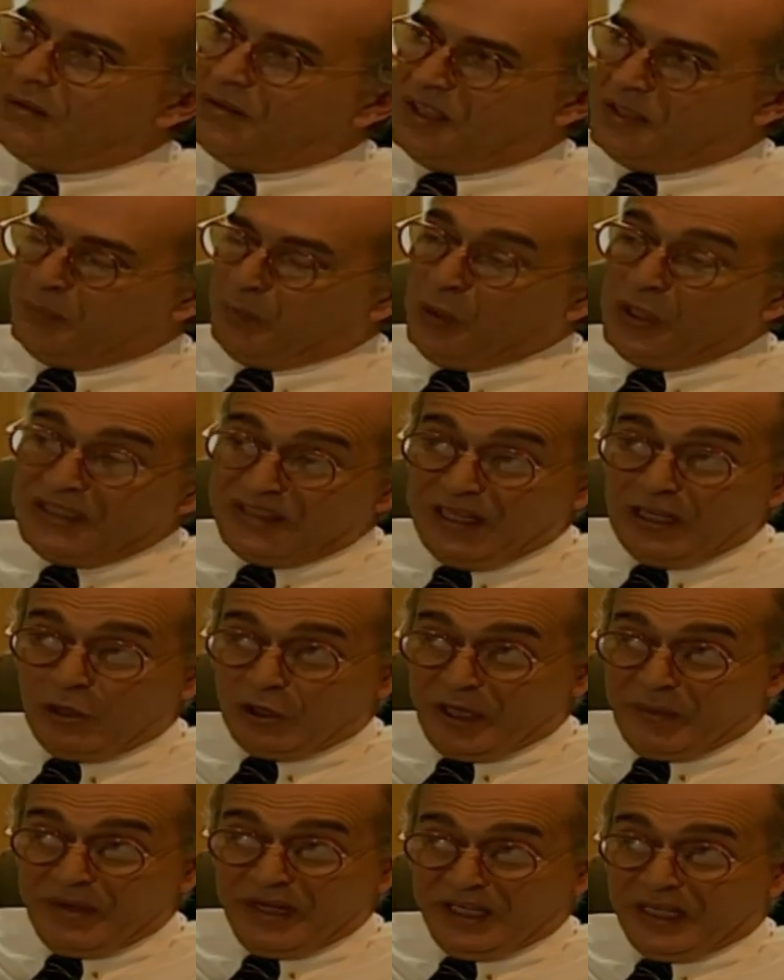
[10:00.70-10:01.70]
después de lo
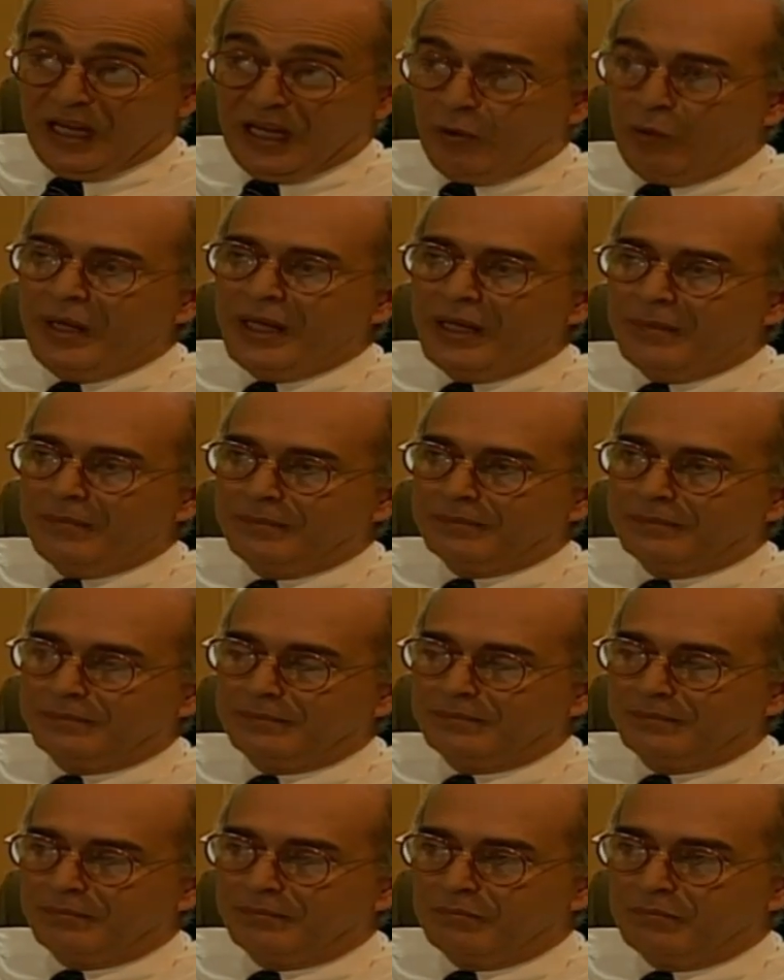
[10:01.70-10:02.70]
que me gradué,
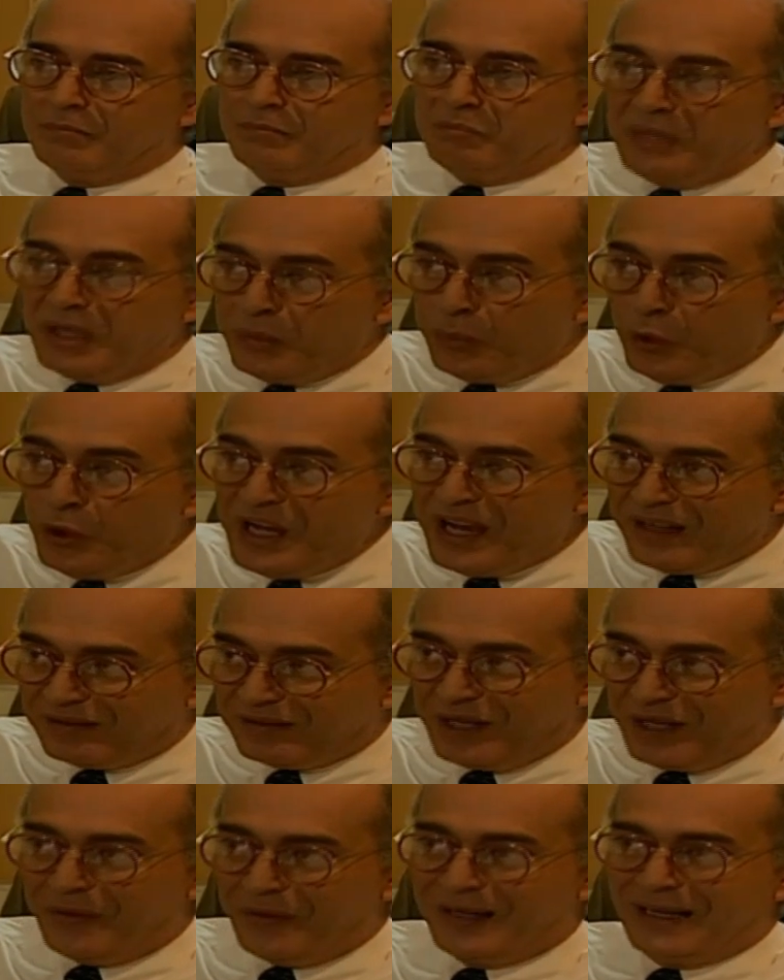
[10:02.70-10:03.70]
me fui a
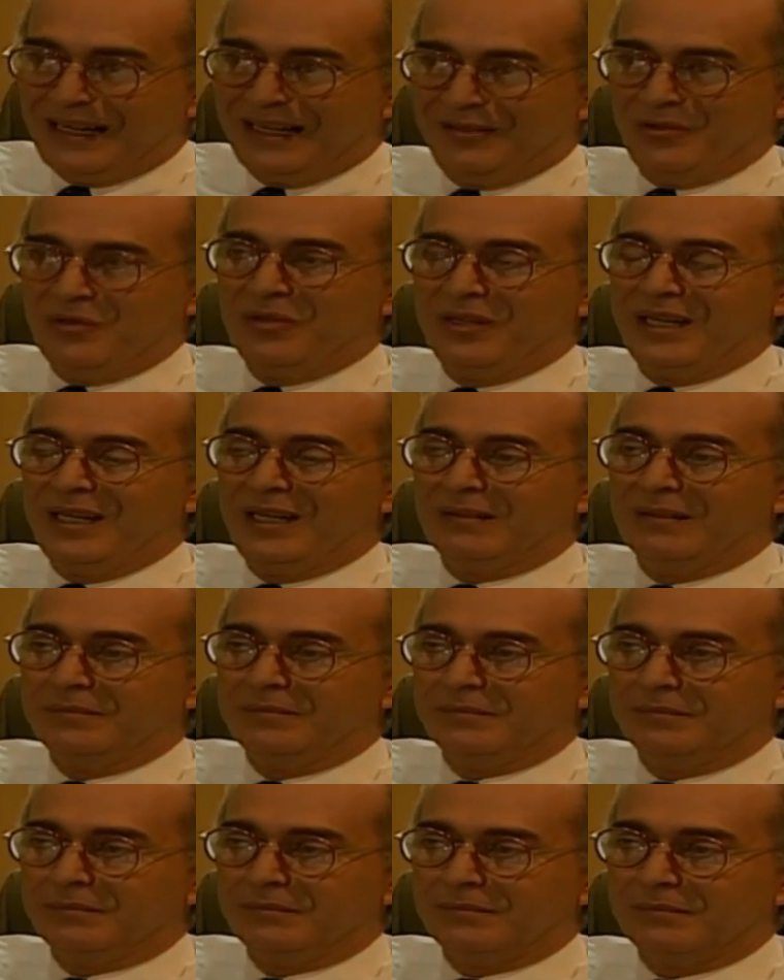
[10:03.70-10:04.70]
trabajar con él.
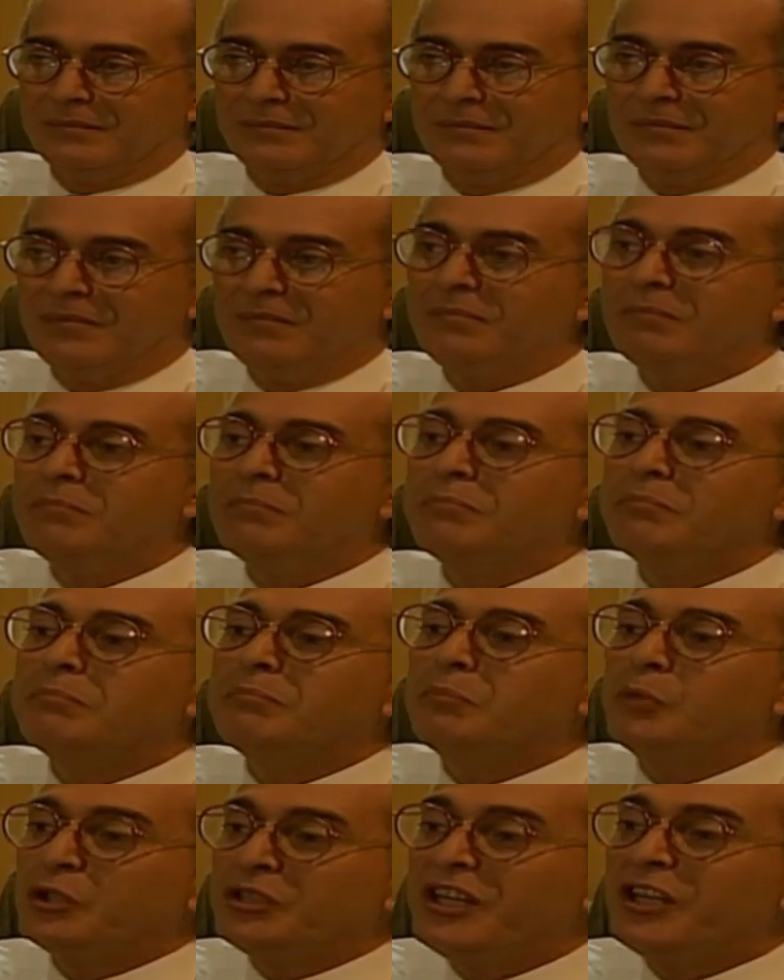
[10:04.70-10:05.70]

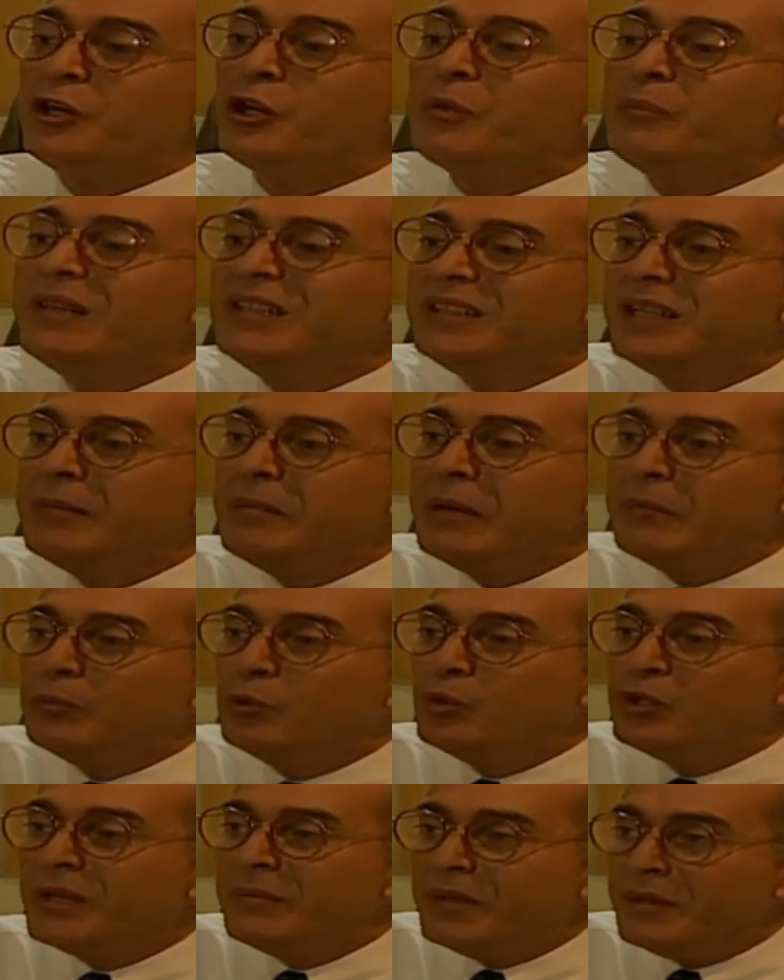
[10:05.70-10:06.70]
Posteriormente me
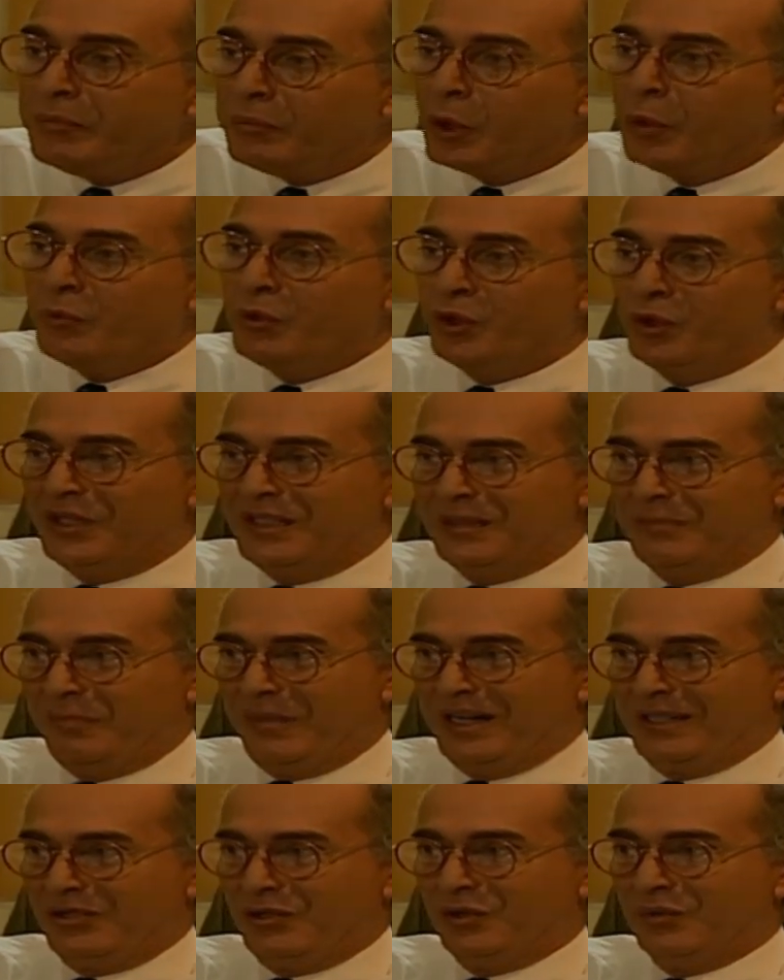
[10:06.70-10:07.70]
puse mi propio
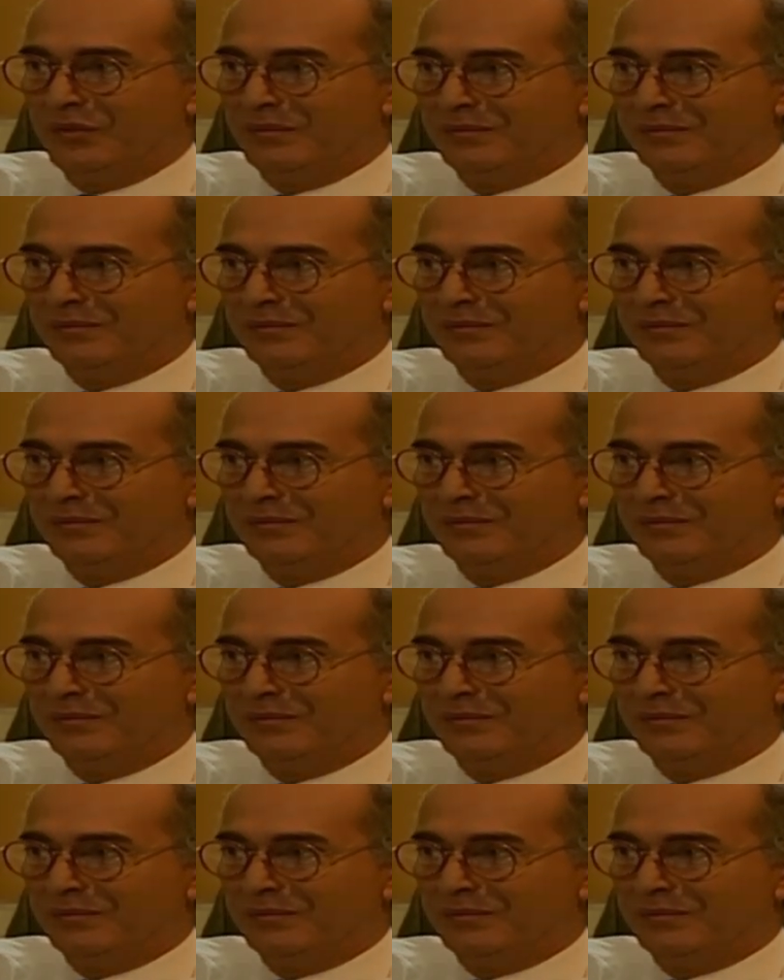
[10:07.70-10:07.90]
despacho.